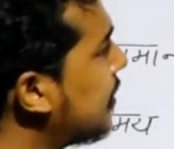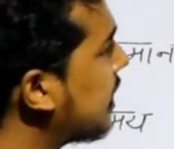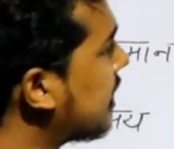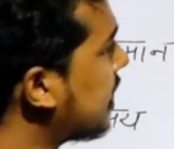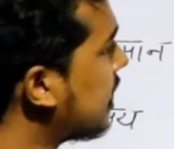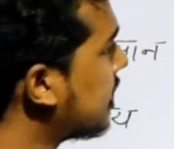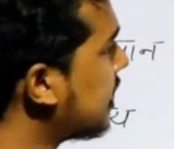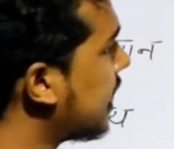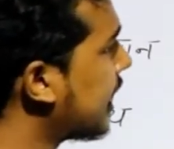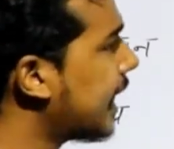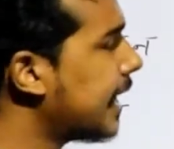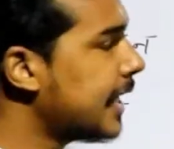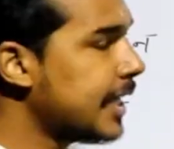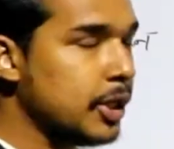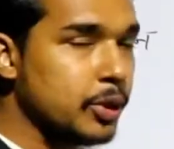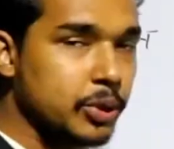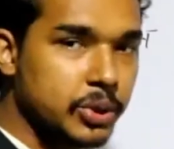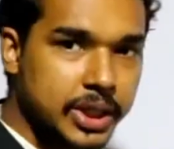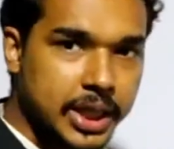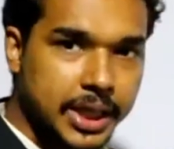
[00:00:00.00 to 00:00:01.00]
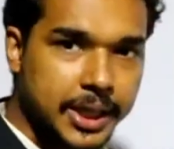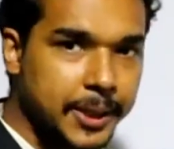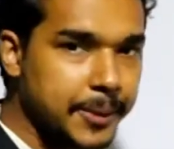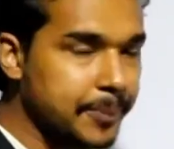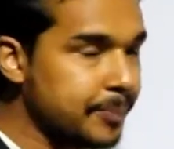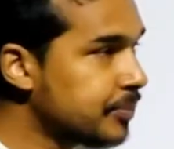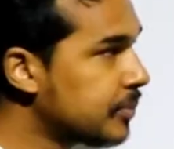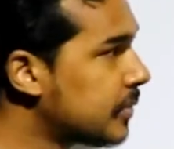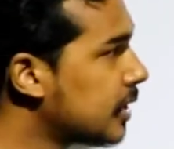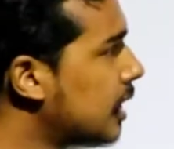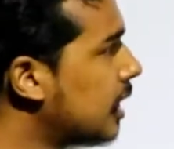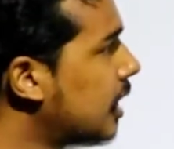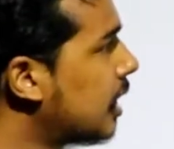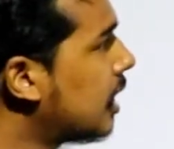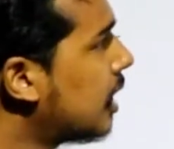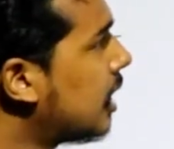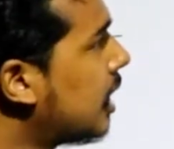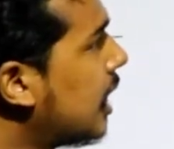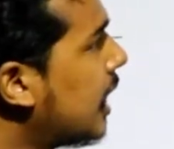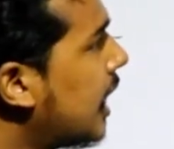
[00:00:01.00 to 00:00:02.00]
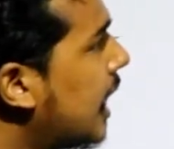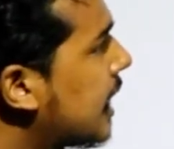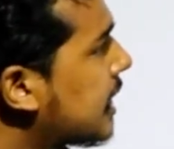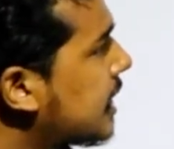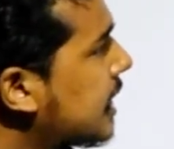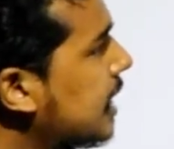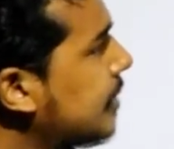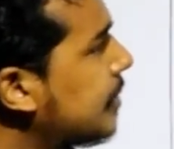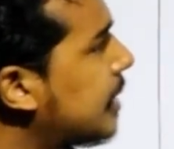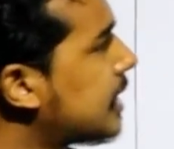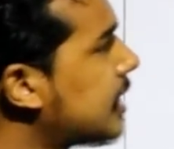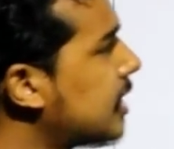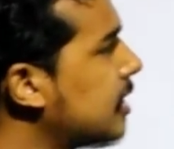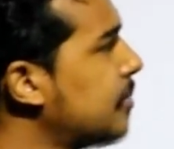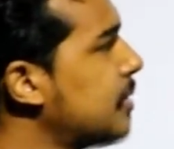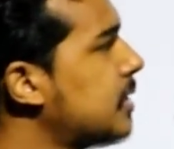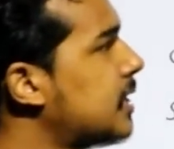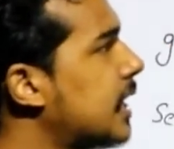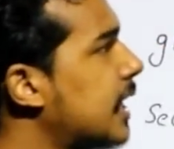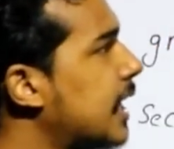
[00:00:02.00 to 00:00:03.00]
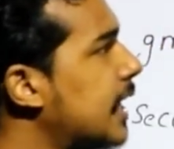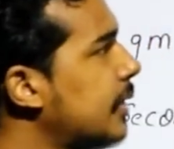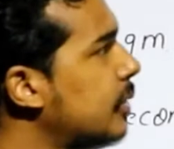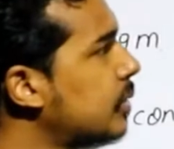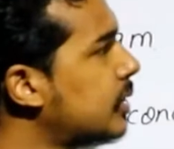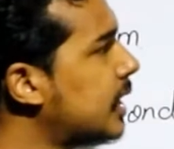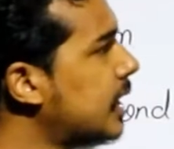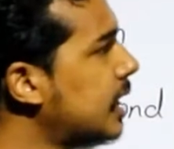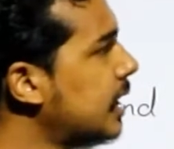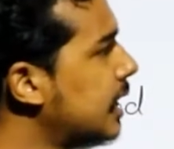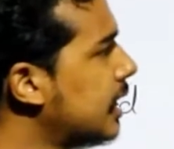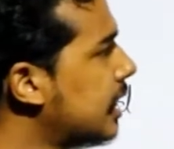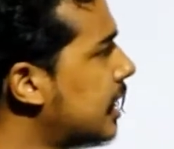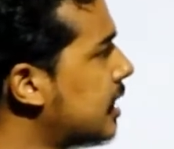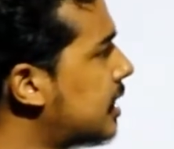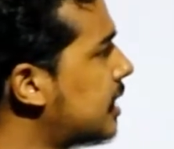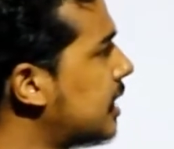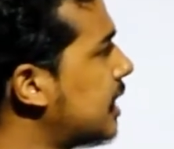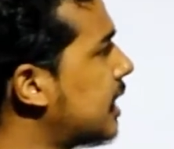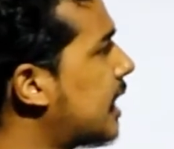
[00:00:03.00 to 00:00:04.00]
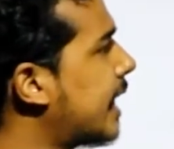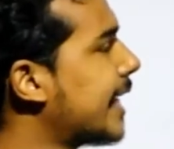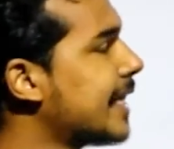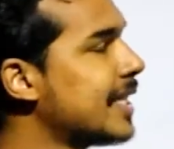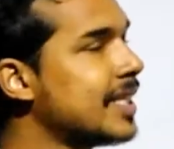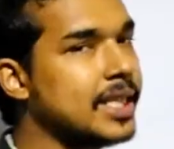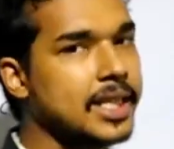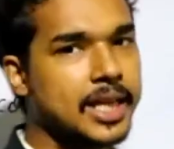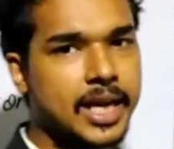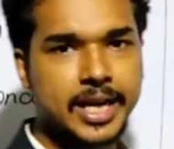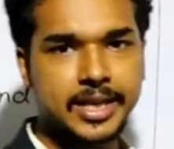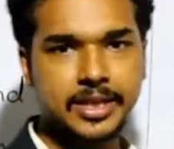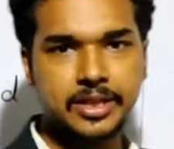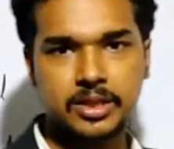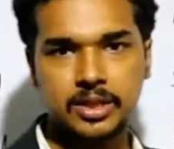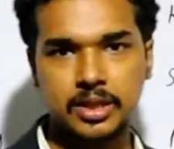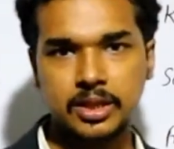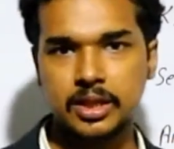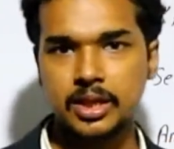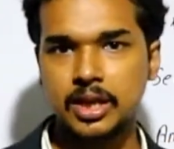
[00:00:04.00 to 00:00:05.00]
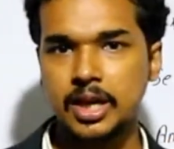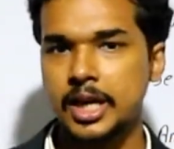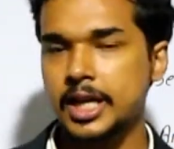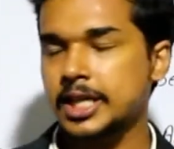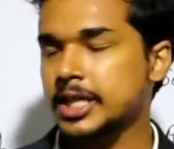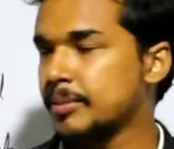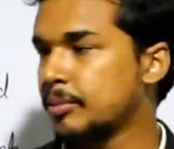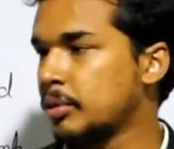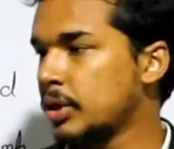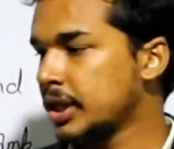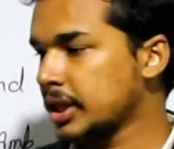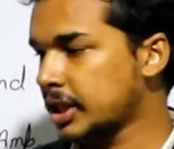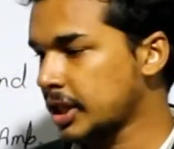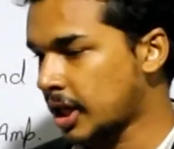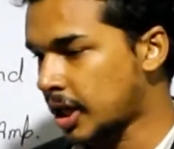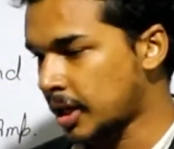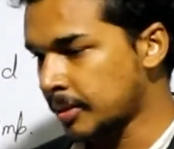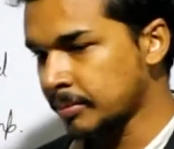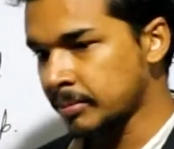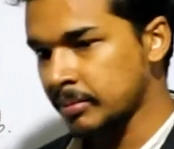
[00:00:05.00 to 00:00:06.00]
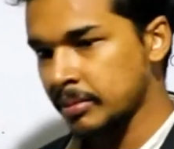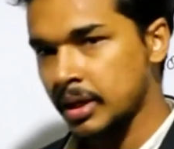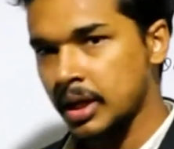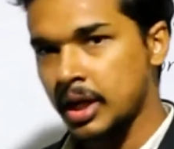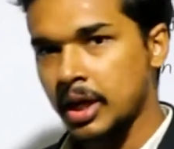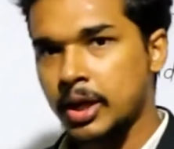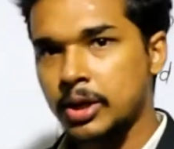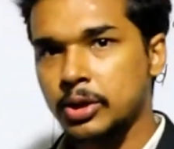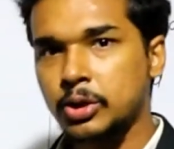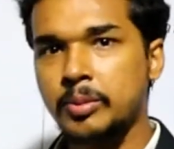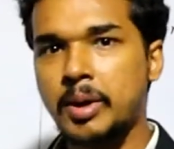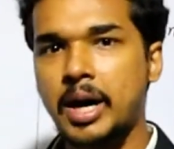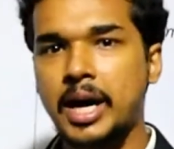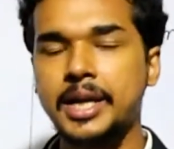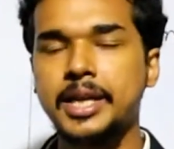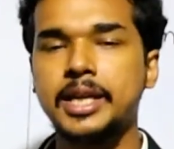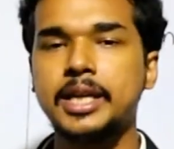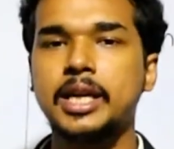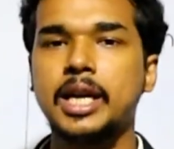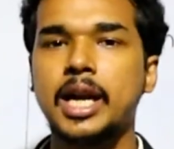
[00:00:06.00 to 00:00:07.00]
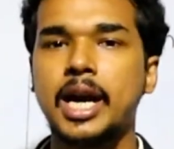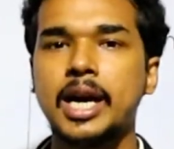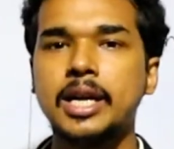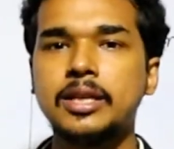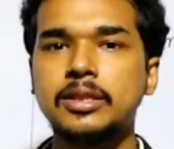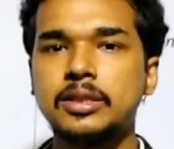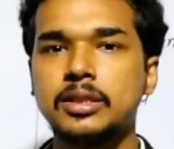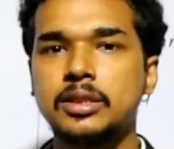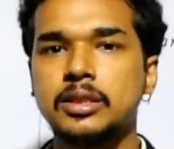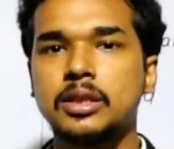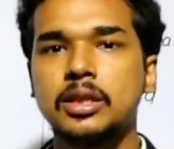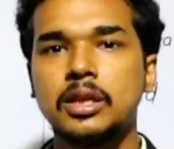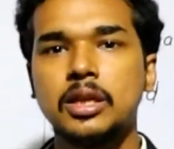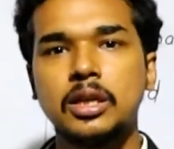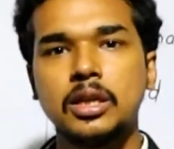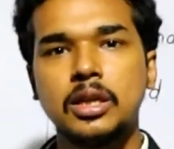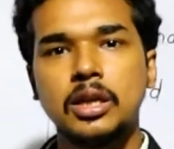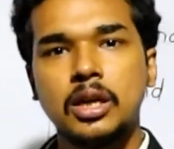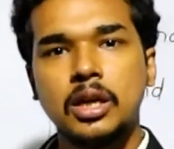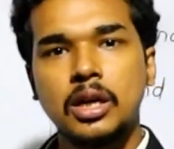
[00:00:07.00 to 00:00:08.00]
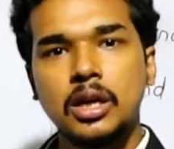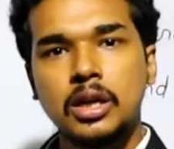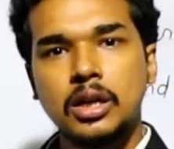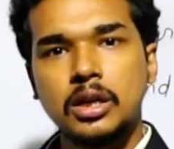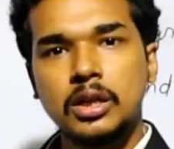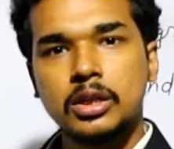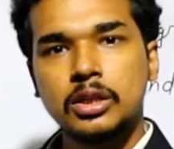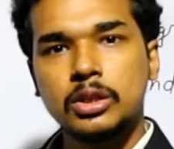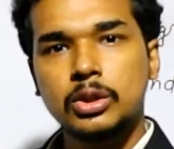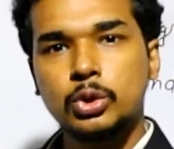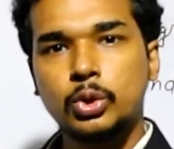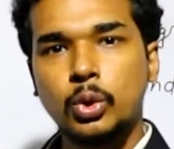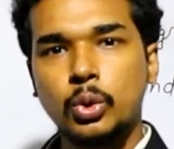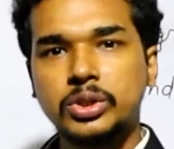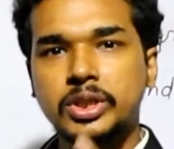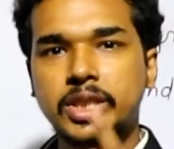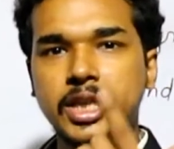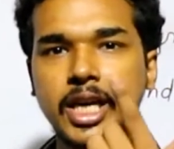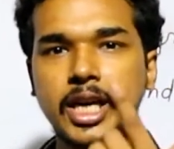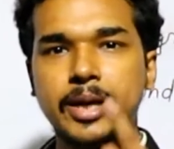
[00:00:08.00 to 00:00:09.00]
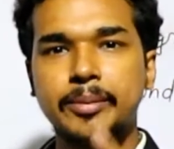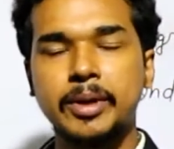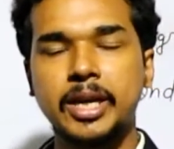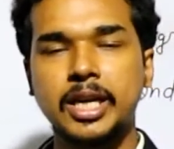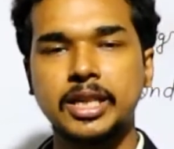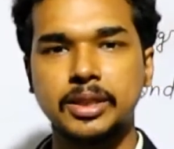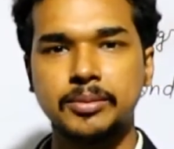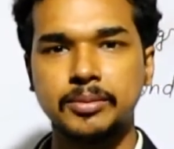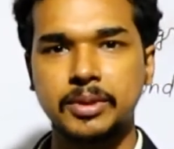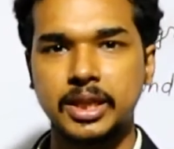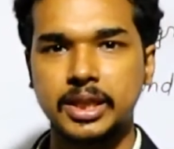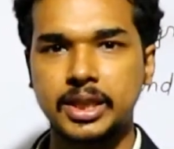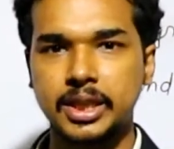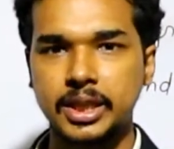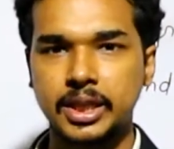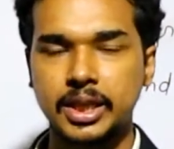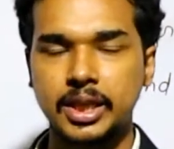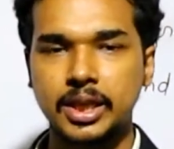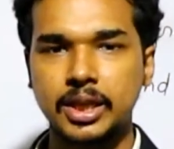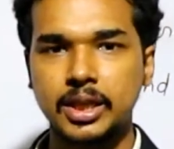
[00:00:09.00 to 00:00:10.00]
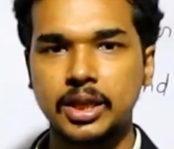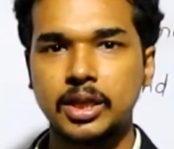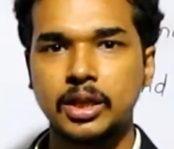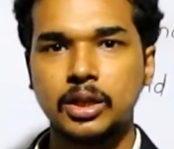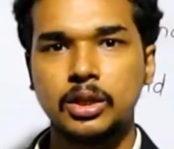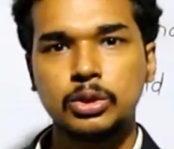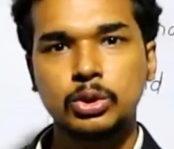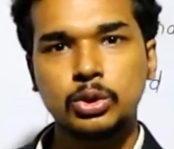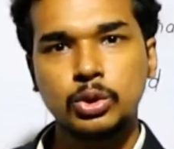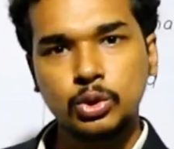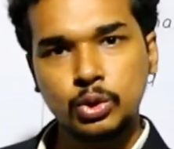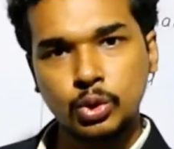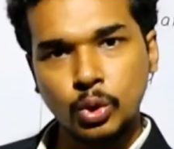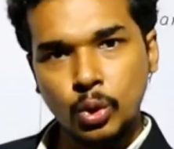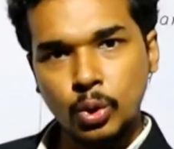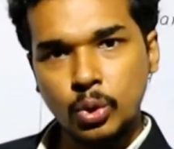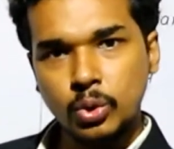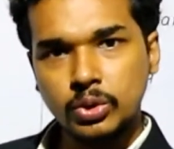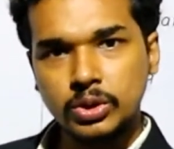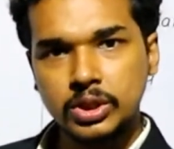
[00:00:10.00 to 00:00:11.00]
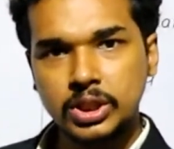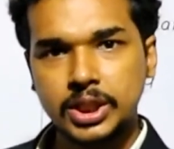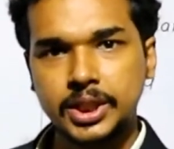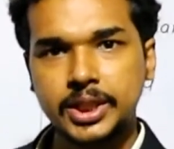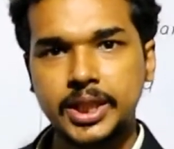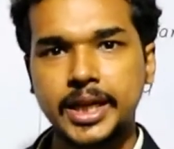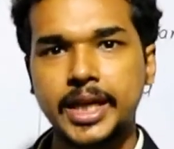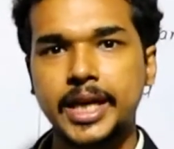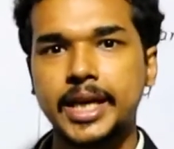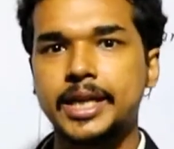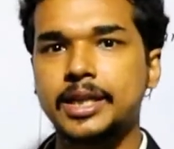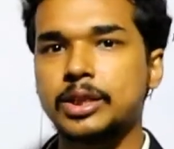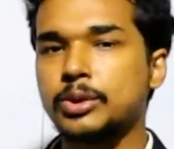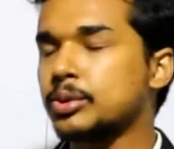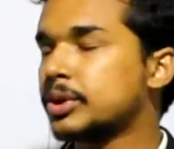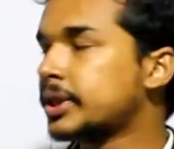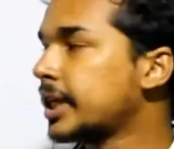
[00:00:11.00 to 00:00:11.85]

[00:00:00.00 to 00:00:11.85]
मात्रक सेकेंड ही होता है एसआई मात्रक भी सेकेंड होता है किससे दिखा देते हैं एस से जैसे हम बोले कि हम तुम्हारी क्लास दो सेकेंड में खत्म कर देंगे तो दो सेकेंड तो